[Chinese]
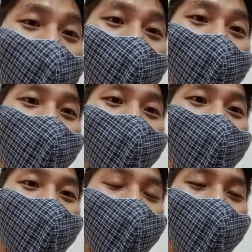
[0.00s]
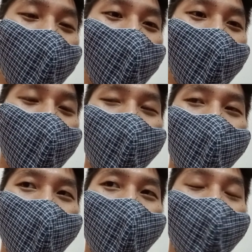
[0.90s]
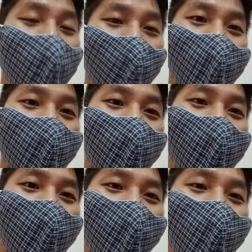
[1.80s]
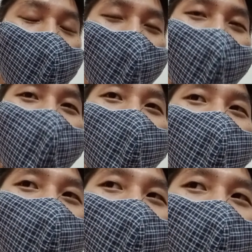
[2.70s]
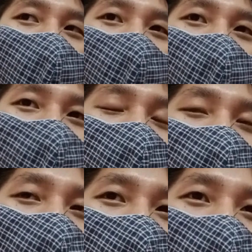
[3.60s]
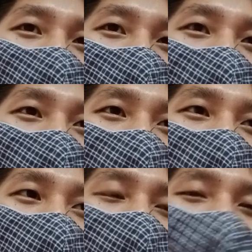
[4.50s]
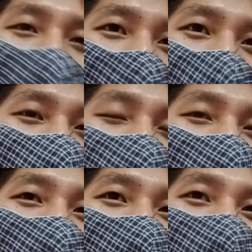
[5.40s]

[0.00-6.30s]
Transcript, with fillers: 咯，那个那个榴莲，然后可能就是我不懂啦，就是可能